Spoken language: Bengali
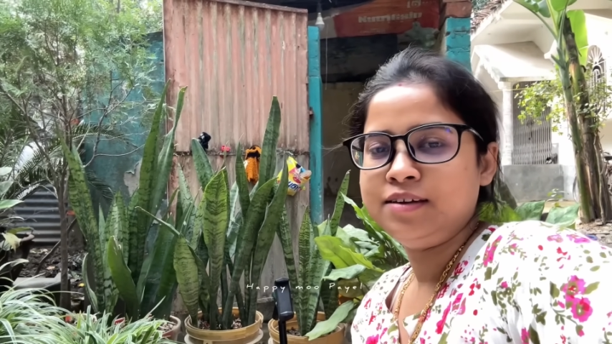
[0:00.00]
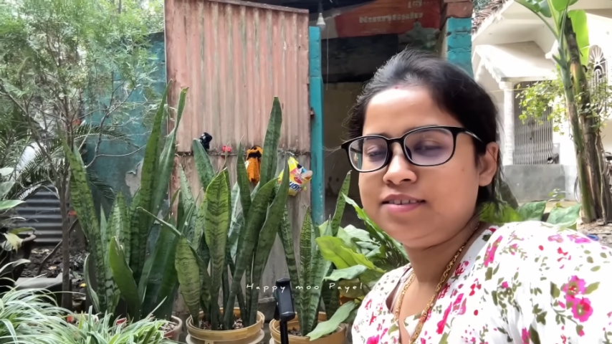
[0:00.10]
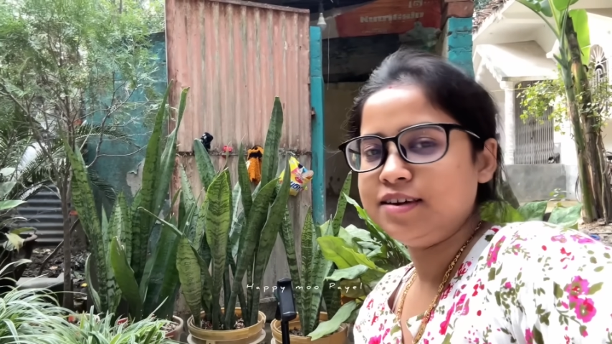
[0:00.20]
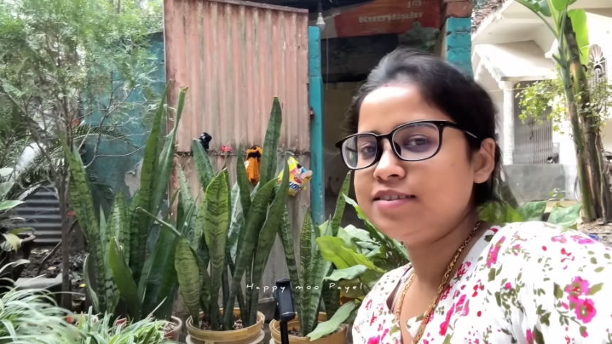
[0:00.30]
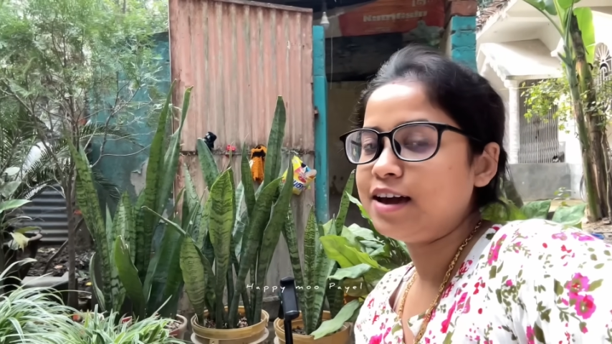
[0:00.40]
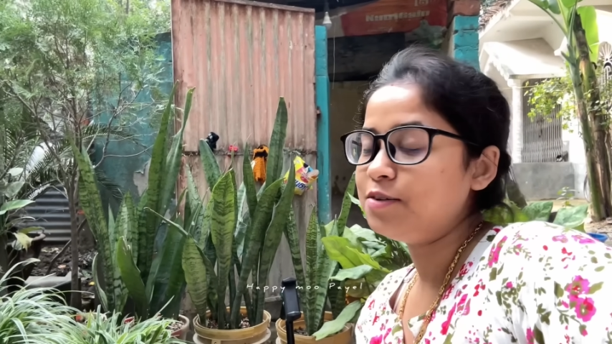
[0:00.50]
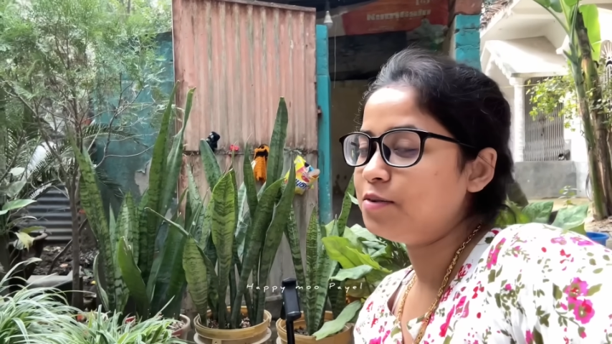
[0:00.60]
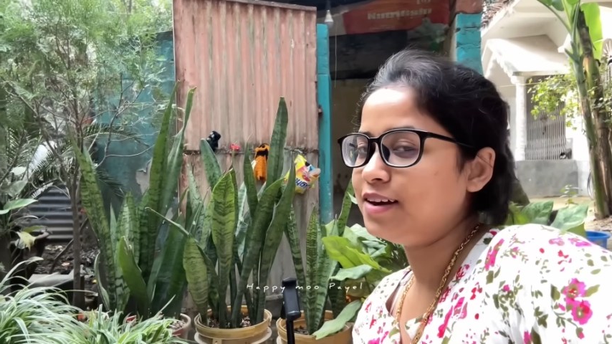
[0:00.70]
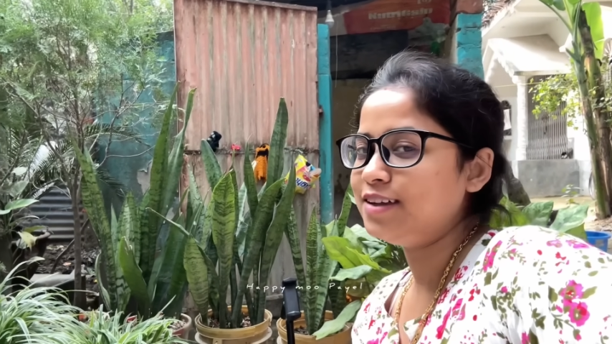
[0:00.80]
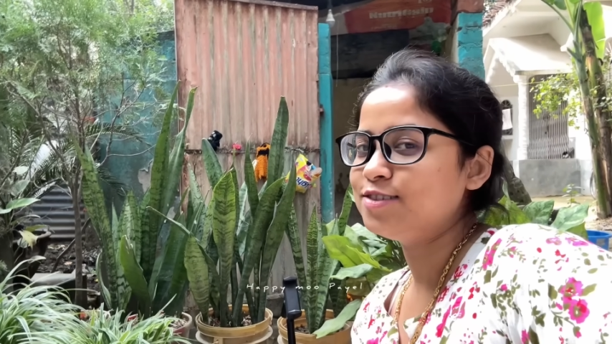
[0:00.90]
সে যাই হোক
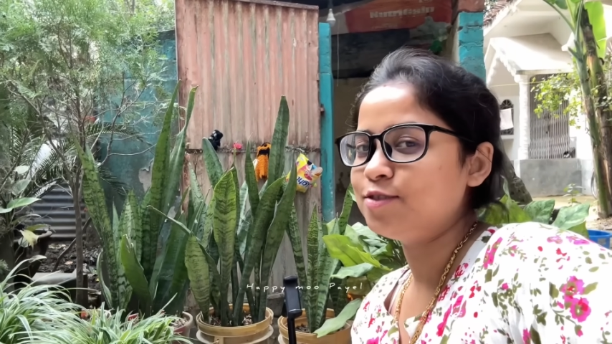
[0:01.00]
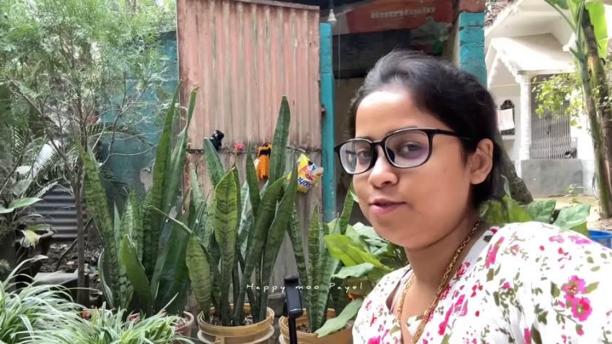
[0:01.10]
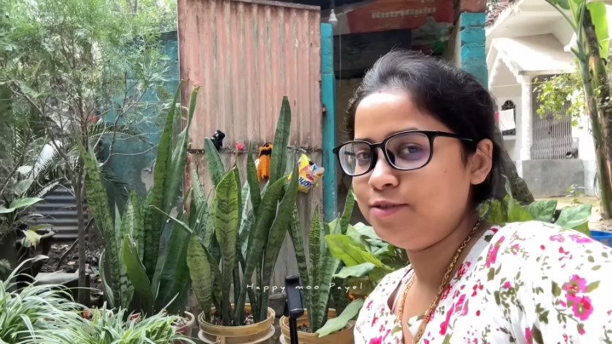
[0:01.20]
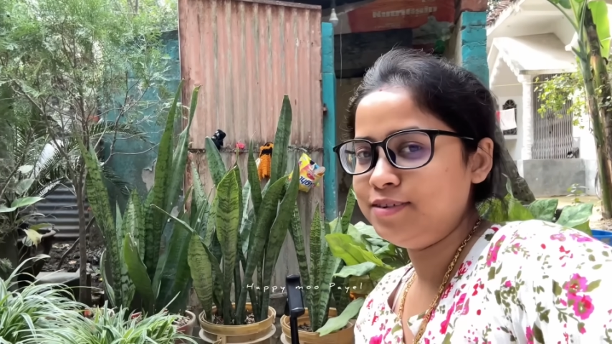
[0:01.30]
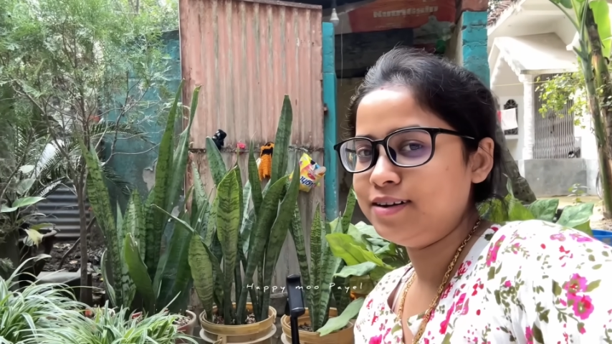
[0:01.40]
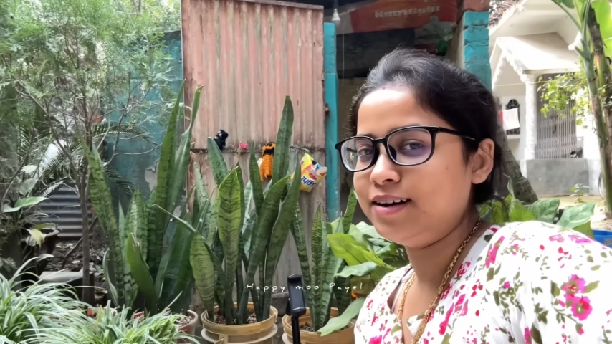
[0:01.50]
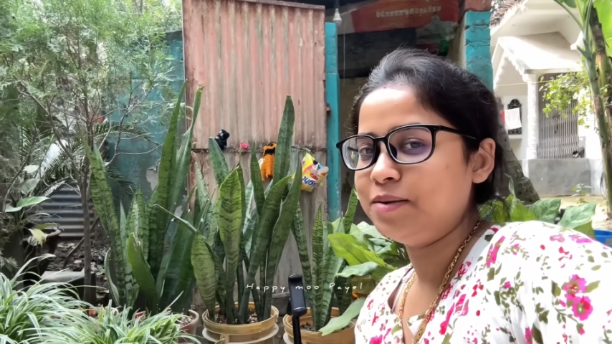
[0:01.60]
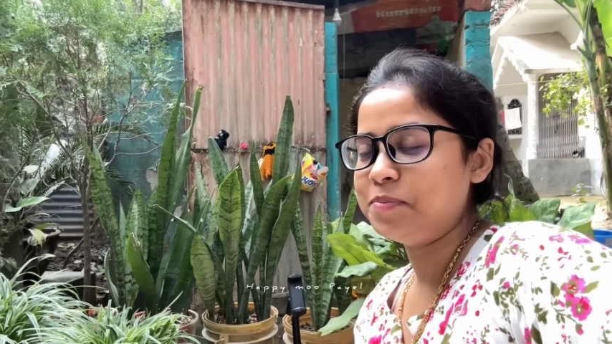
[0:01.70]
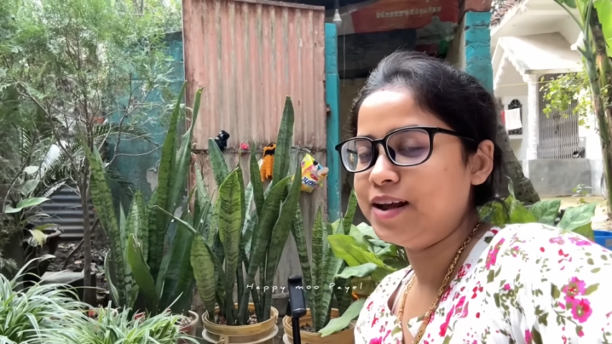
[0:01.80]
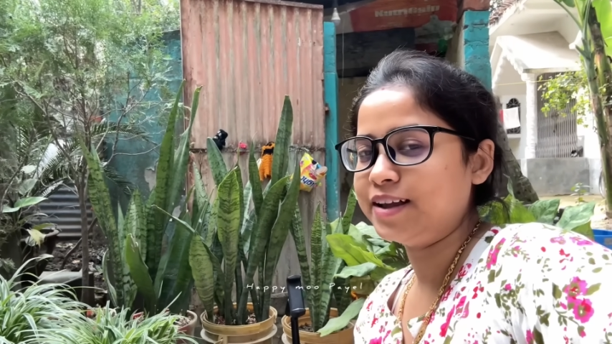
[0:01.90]
গে চলুন
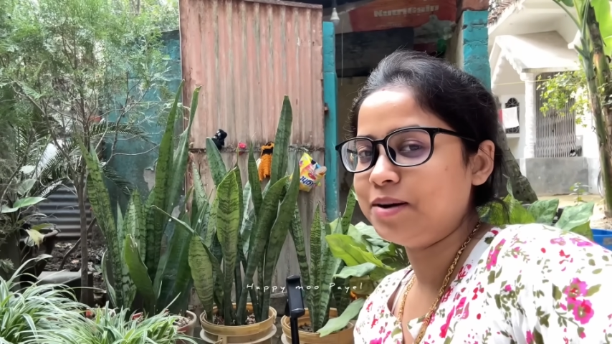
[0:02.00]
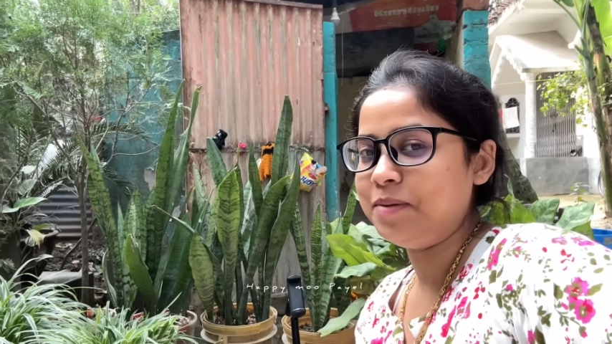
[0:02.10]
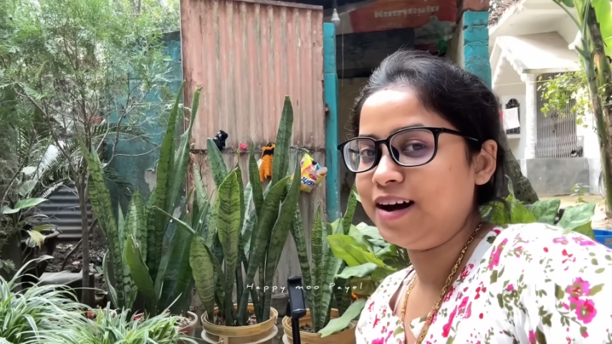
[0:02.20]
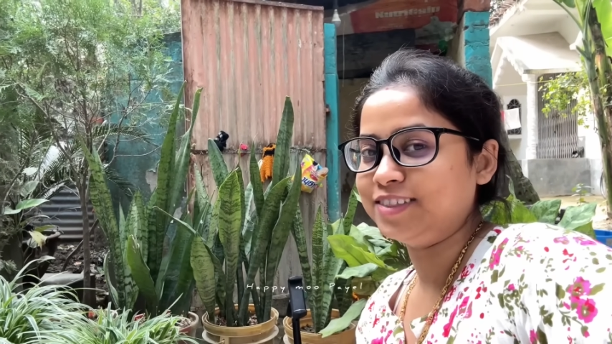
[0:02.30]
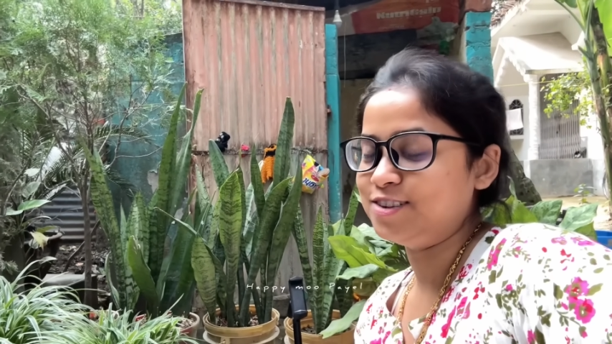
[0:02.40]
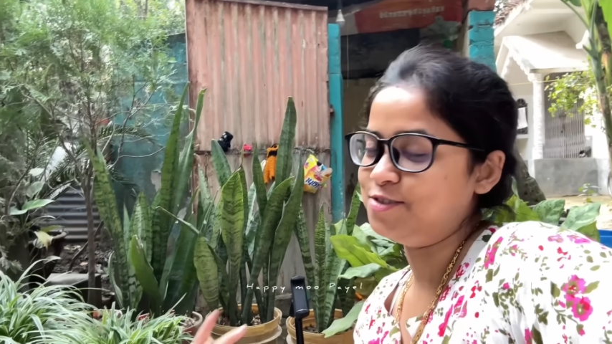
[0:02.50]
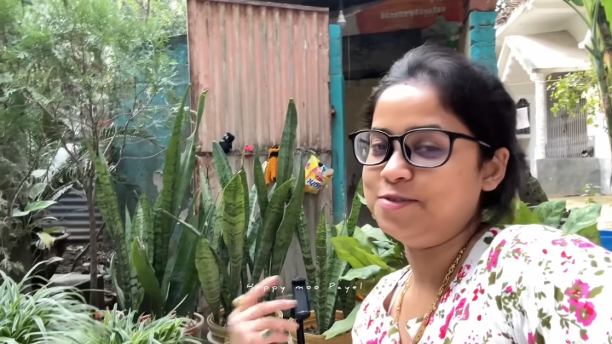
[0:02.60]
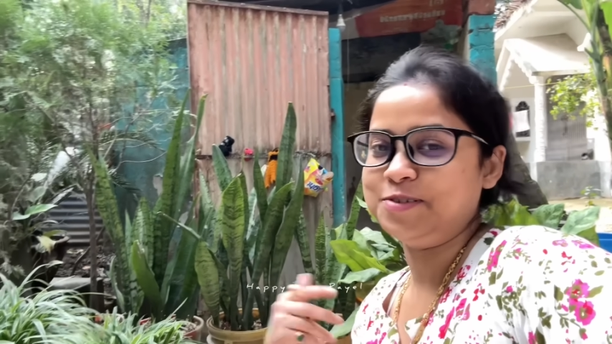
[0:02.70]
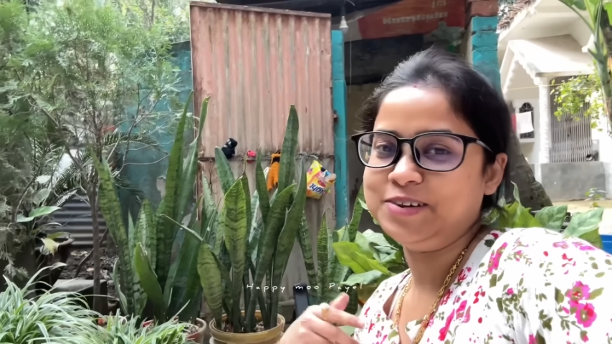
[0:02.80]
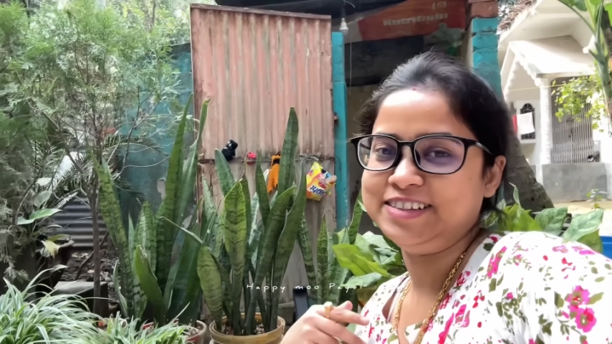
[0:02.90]
পেয়ারাটা মাখতে শুরু
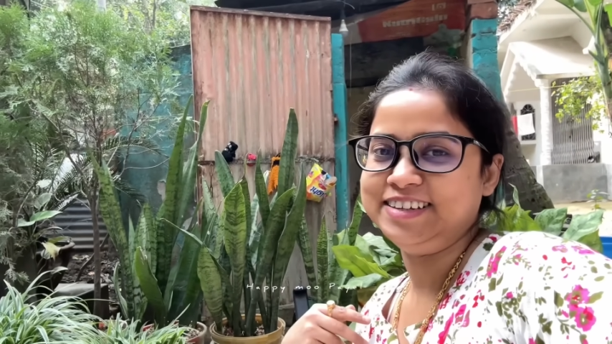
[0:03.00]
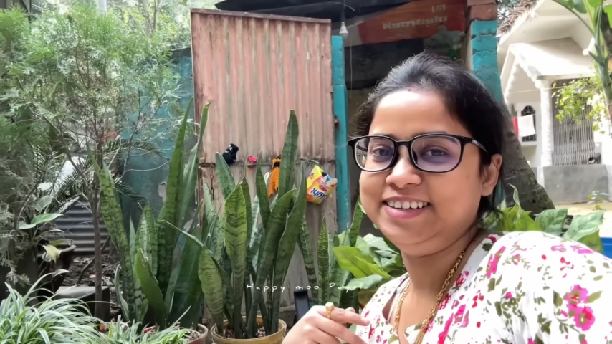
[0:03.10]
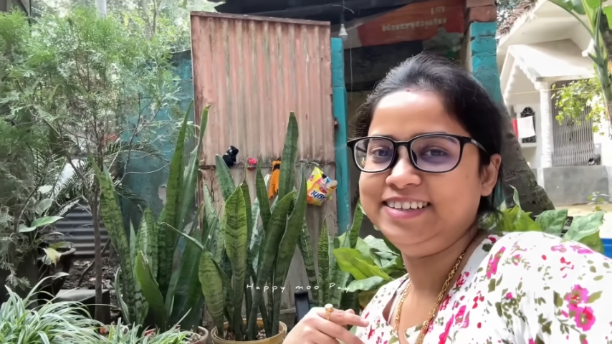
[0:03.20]
করে দিই